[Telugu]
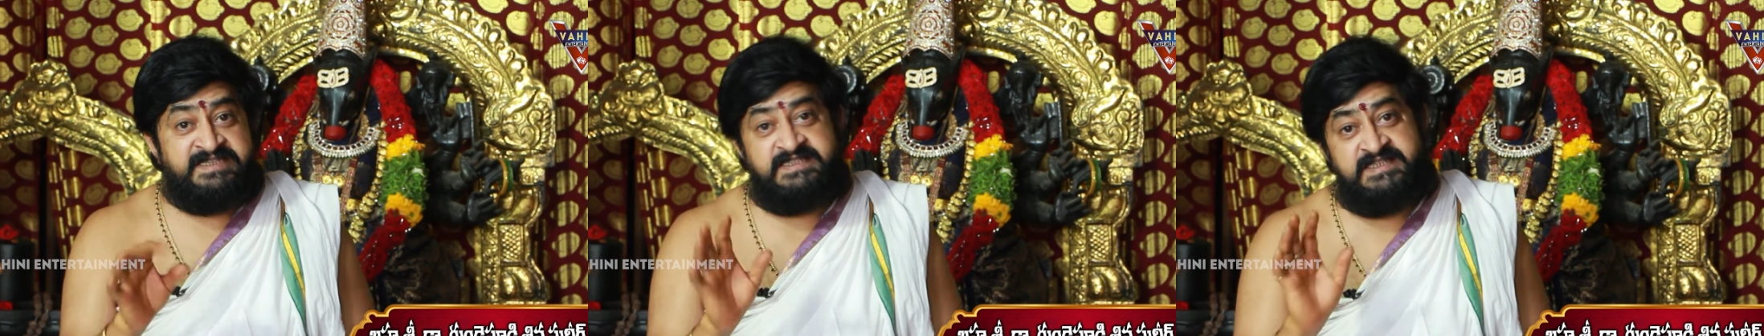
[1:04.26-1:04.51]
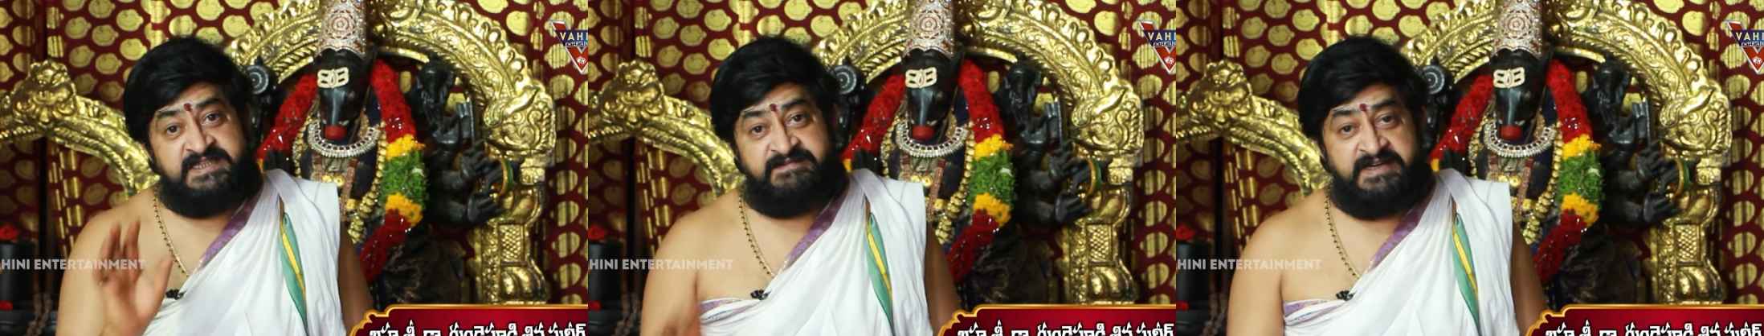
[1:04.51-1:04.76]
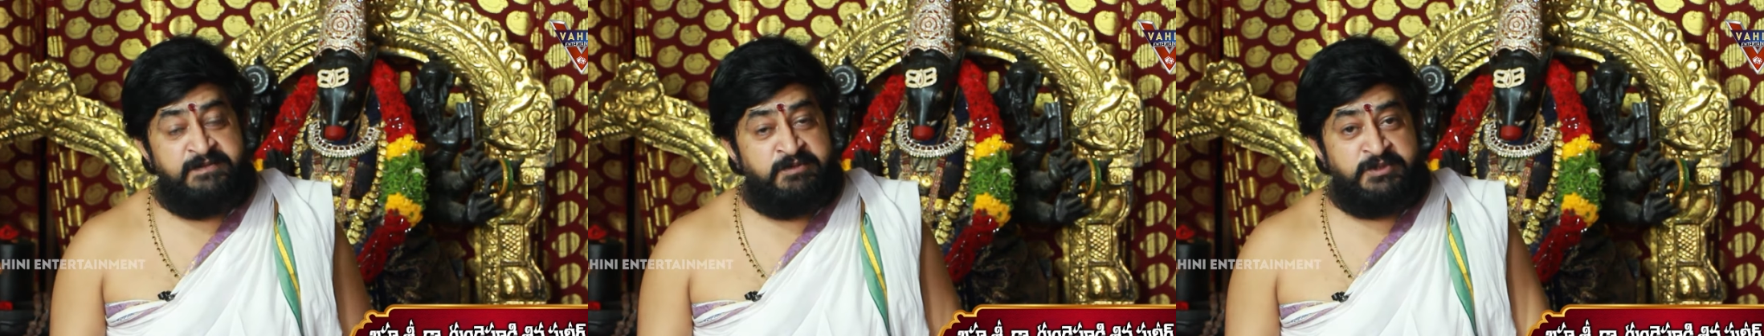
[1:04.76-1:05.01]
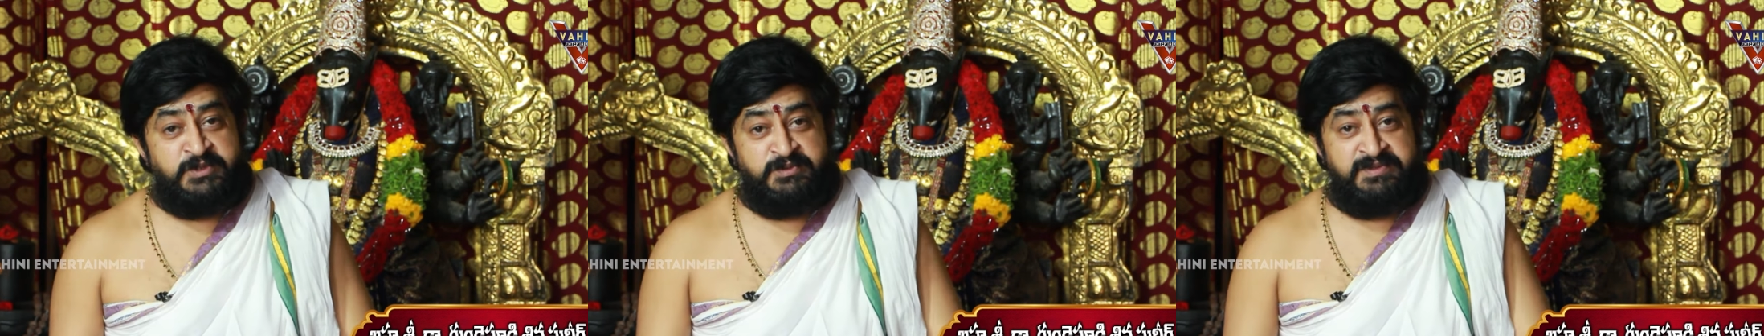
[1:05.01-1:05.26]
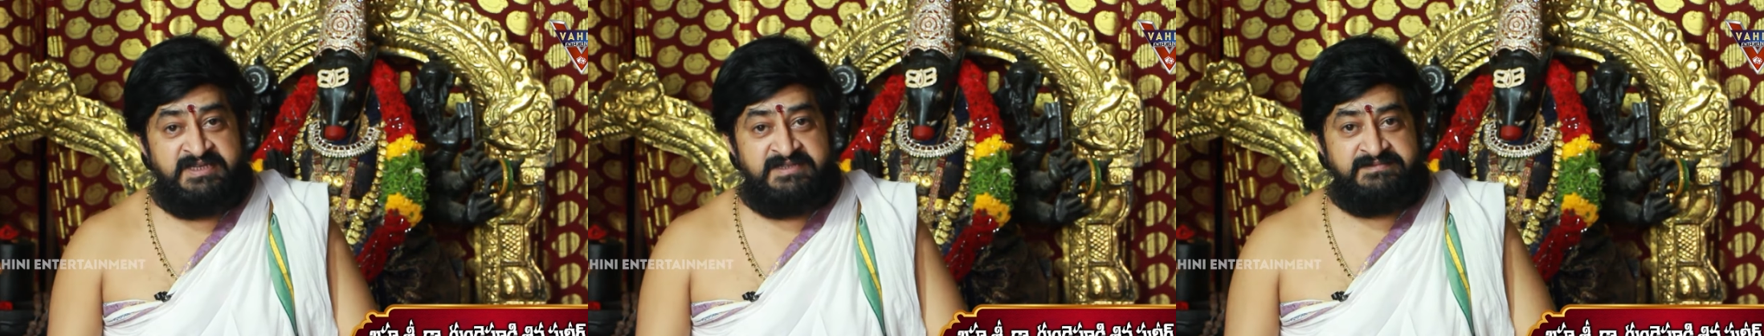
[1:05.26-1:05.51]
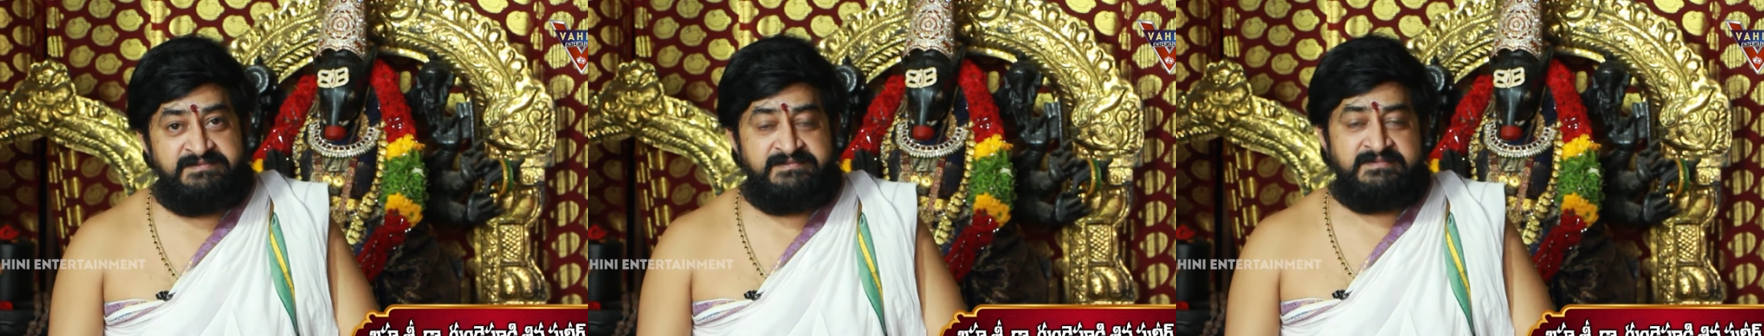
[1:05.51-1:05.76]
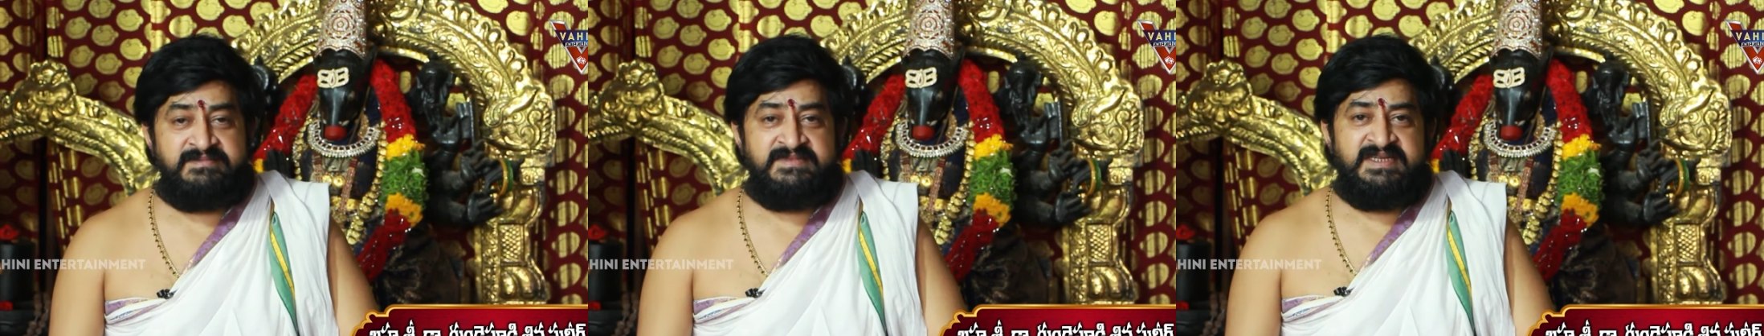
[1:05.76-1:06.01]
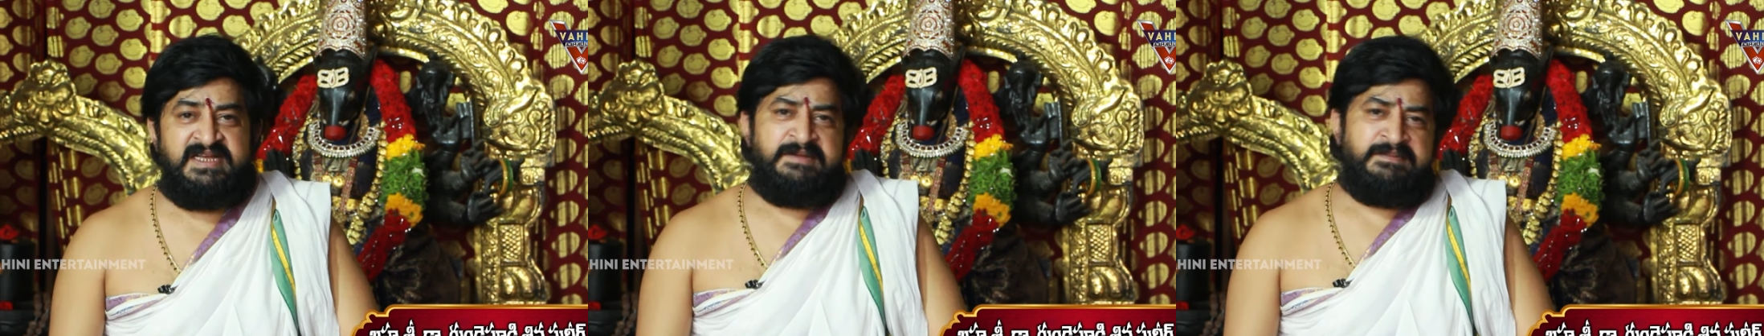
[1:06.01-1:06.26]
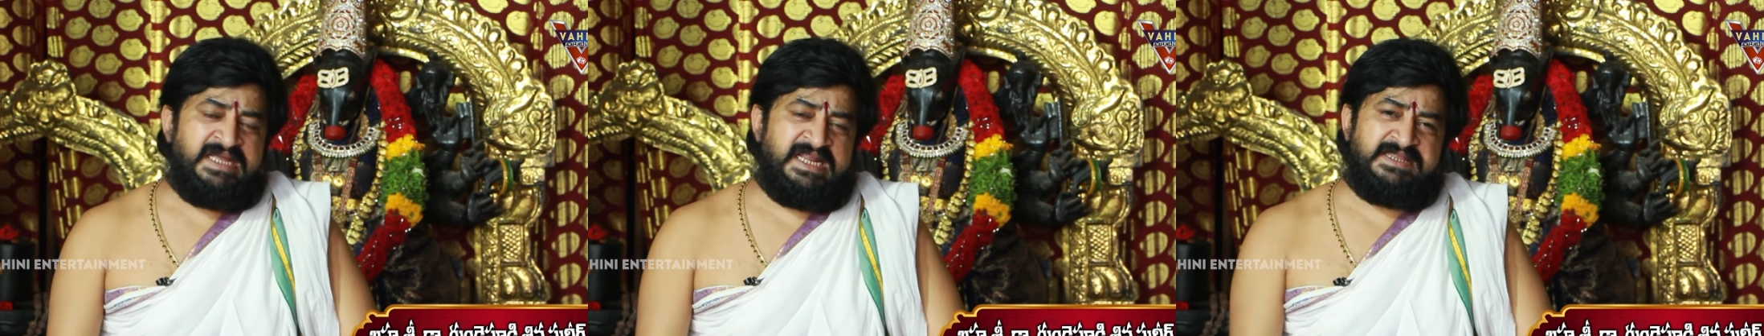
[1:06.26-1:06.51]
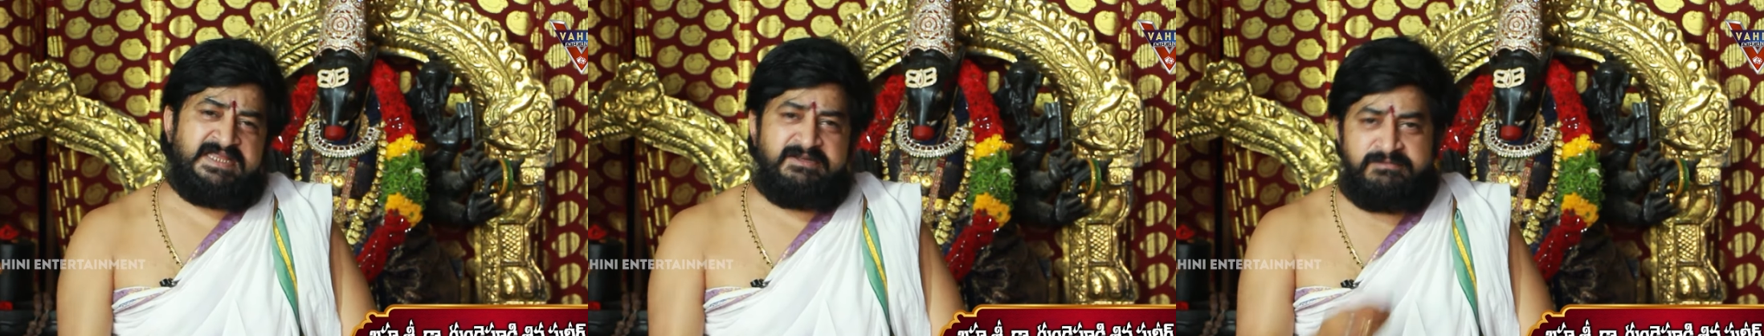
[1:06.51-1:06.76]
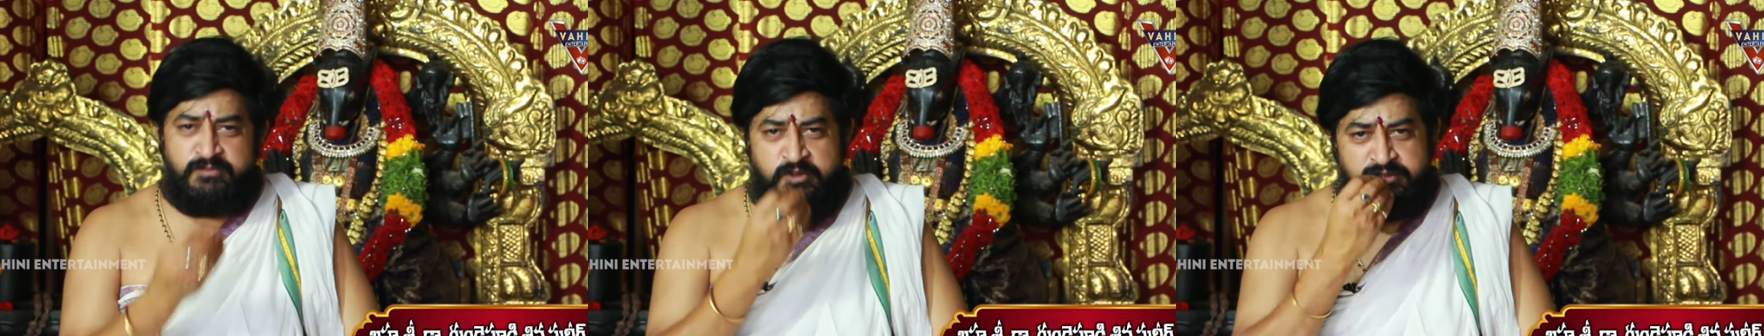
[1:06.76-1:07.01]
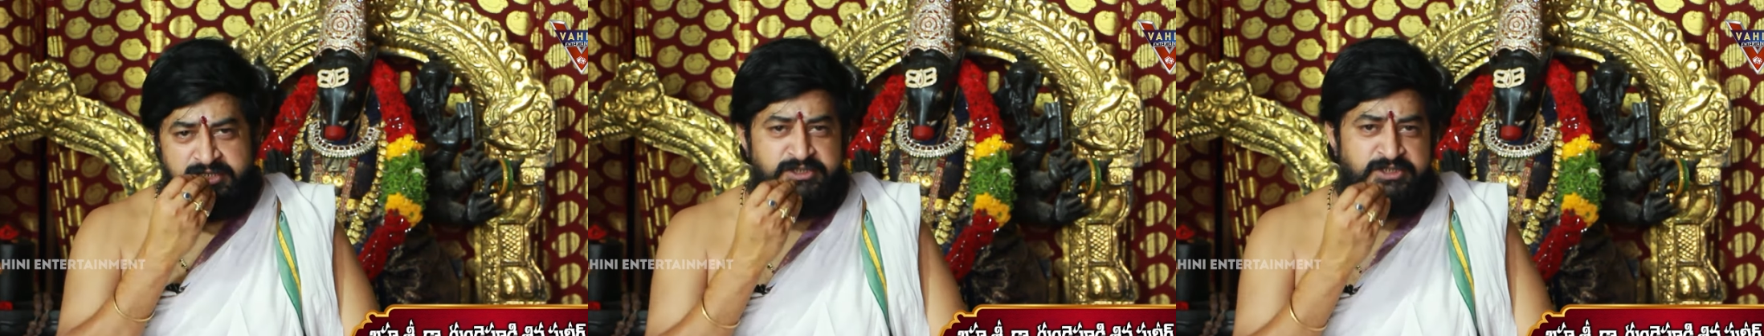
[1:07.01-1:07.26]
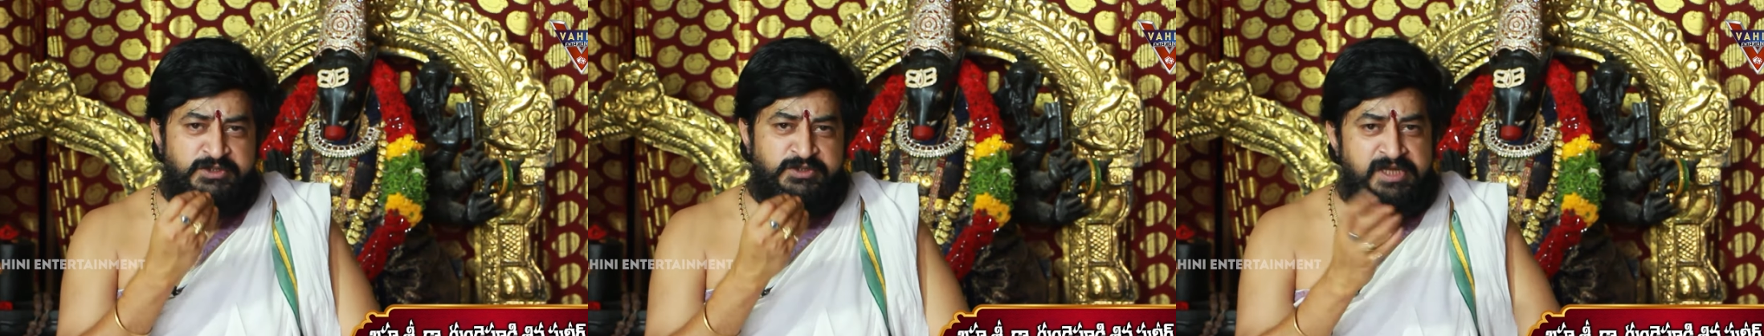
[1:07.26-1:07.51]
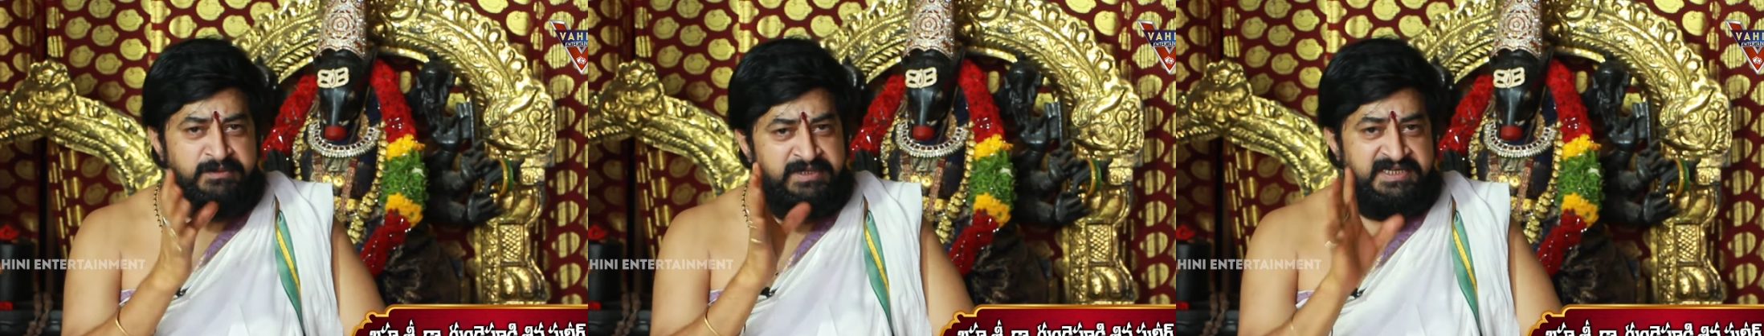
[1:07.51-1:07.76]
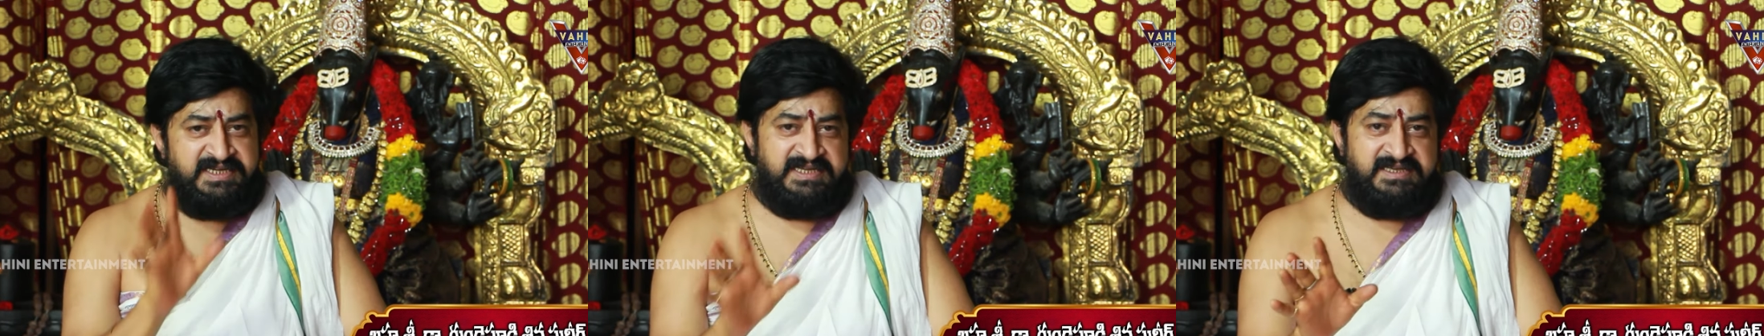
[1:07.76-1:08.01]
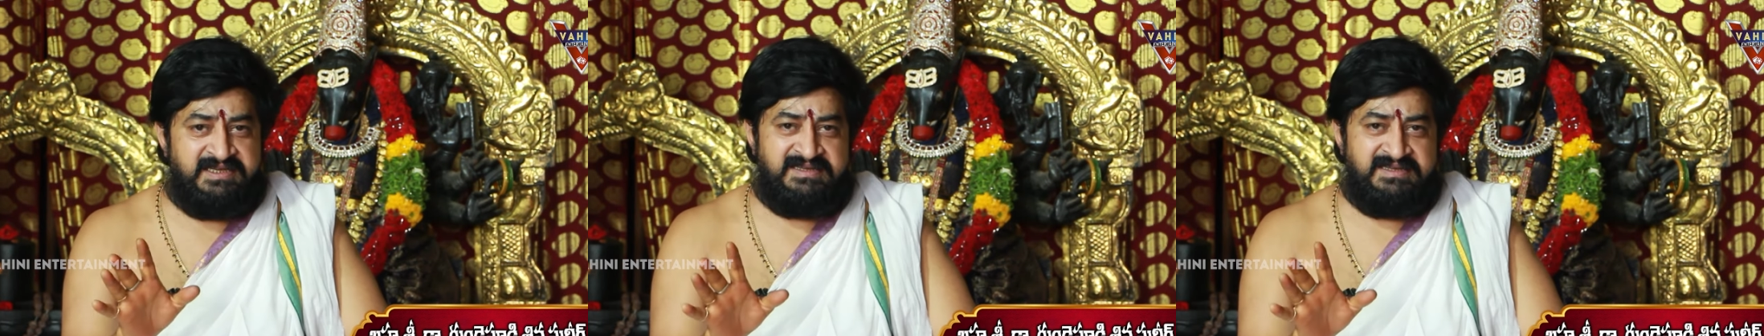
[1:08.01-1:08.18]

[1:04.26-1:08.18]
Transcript: పరిస్థితికి వెళ్ళిపోతూ ఉన్నాయి మనందరం భోజనం చేస్తున్నామంటే